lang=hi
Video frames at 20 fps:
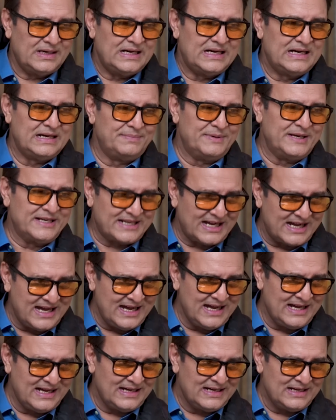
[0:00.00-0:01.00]
हाँ बेटा
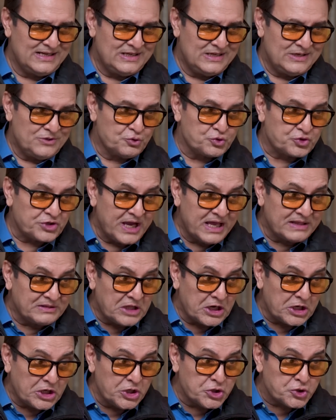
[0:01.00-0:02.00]
उसके
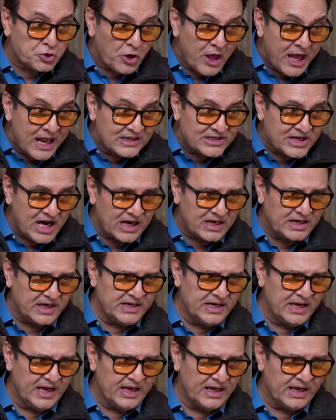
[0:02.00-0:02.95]
अंदर की चुड़ैल जाग गई